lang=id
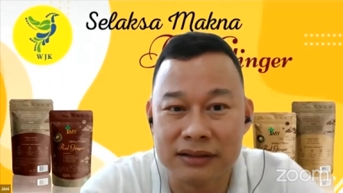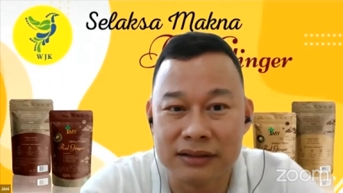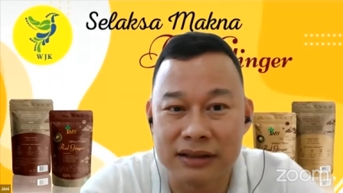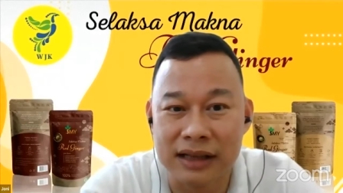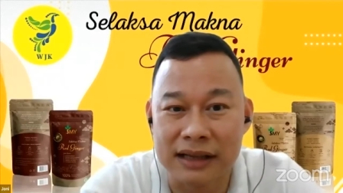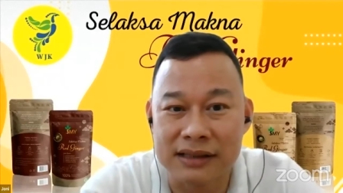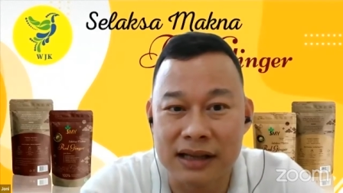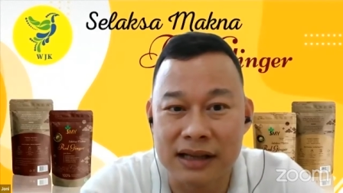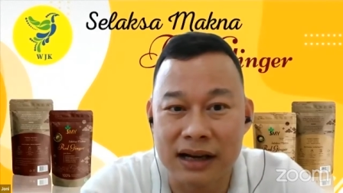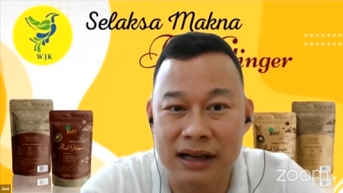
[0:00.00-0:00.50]

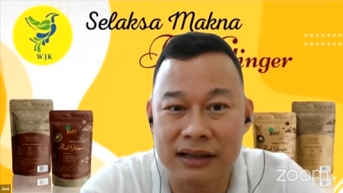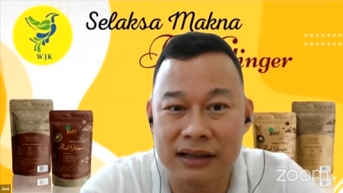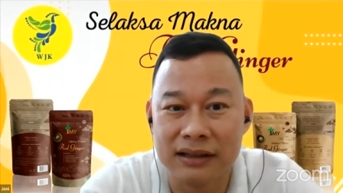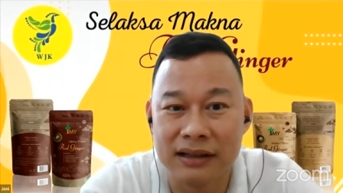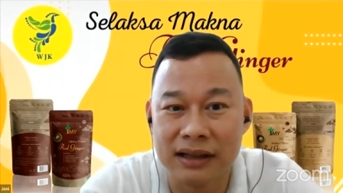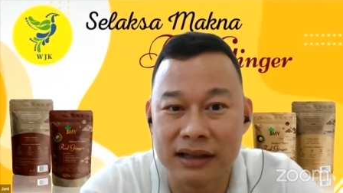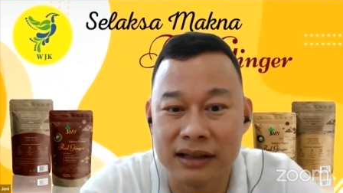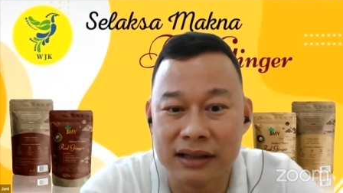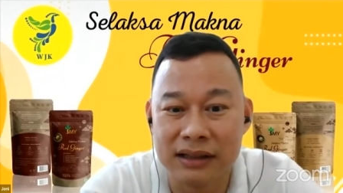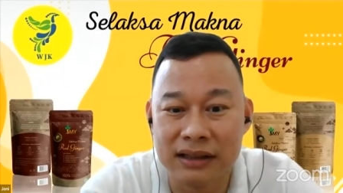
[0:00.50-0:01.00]

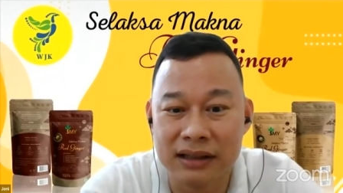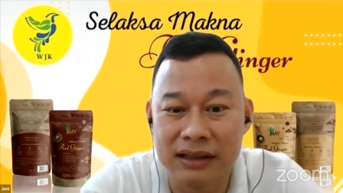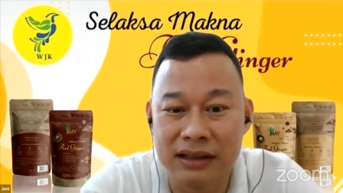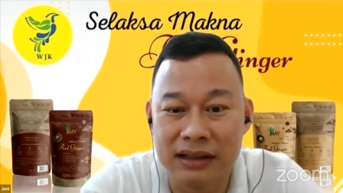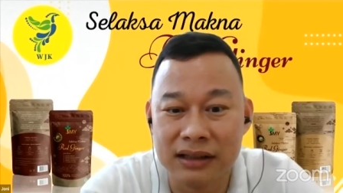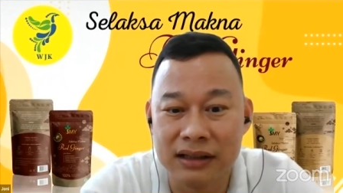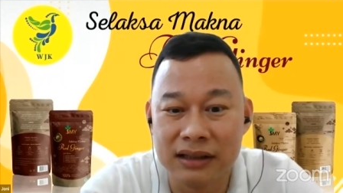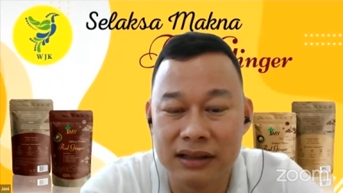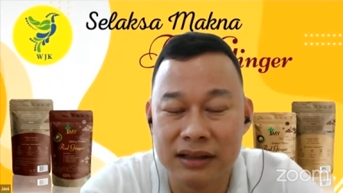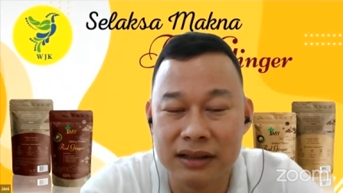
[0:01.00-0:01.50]
sasaran
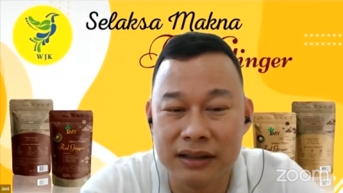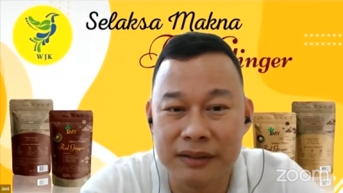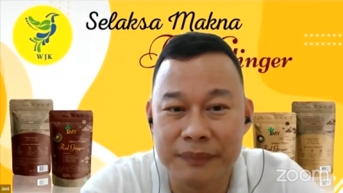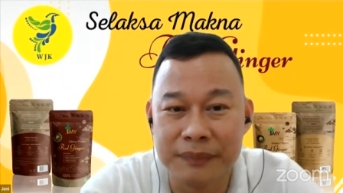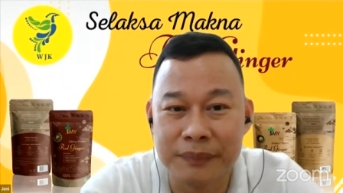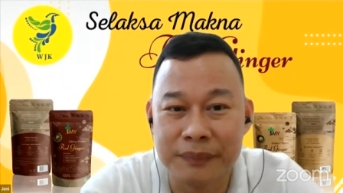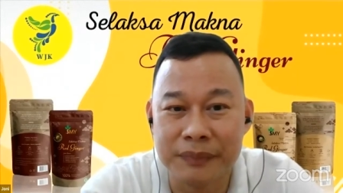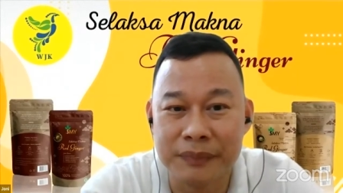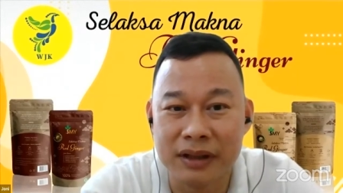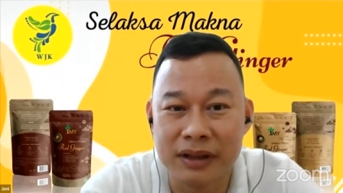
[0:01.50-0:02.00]
dari
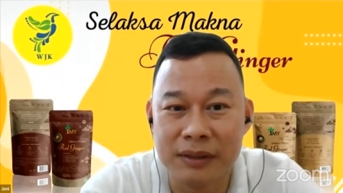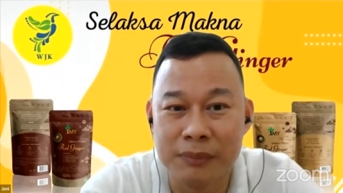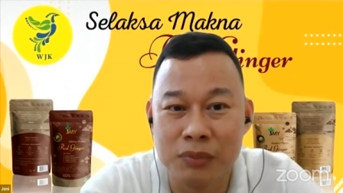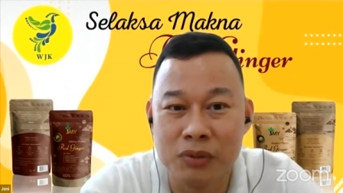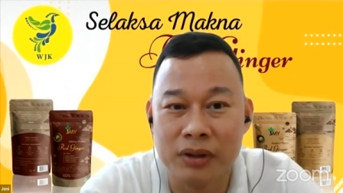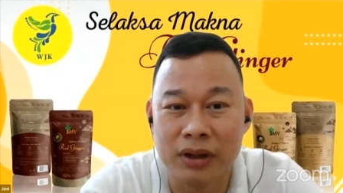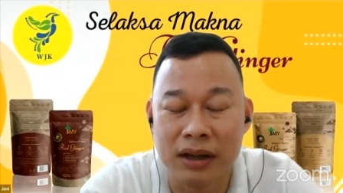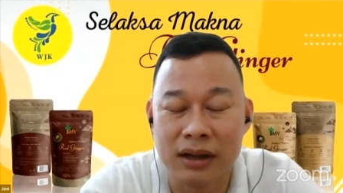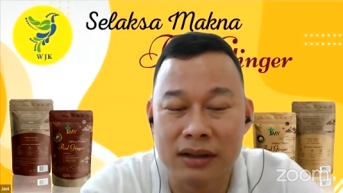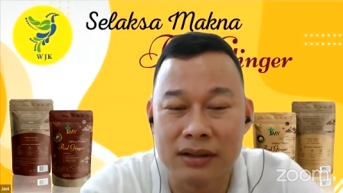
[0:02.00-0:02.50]

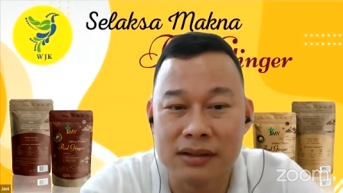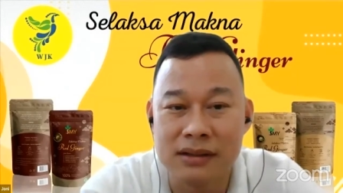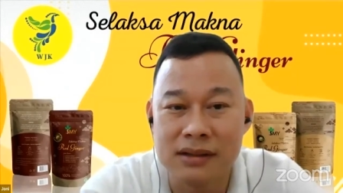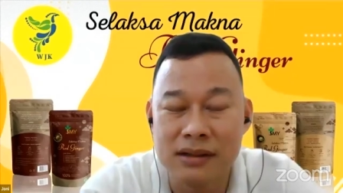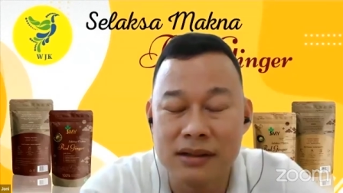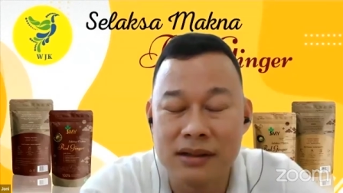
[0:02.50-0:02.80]
ibu ya